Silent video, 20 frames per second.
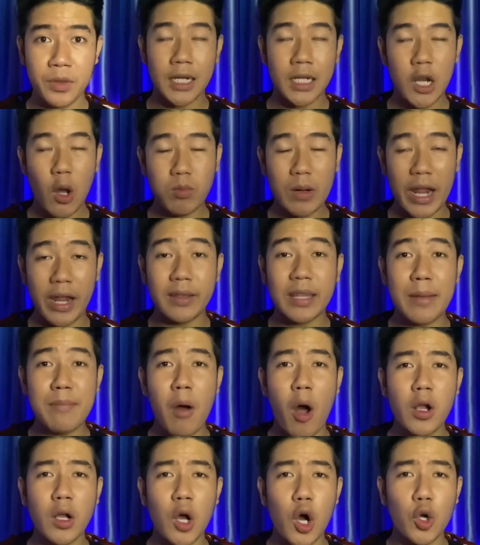Lúc này thì
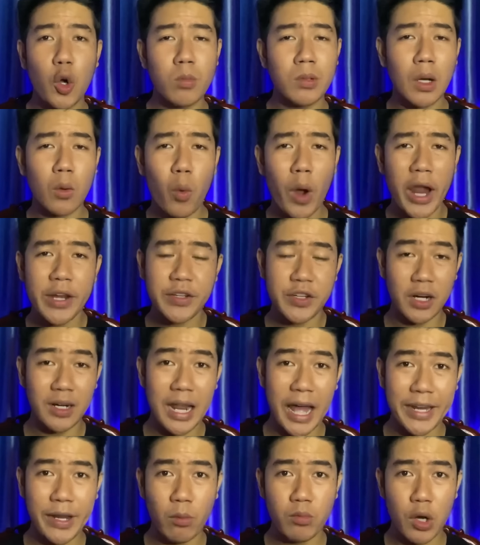mọi người cũng đã quay trở
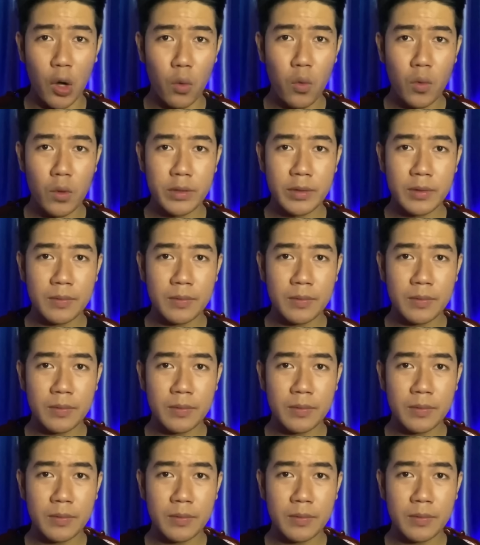lại đông đủ.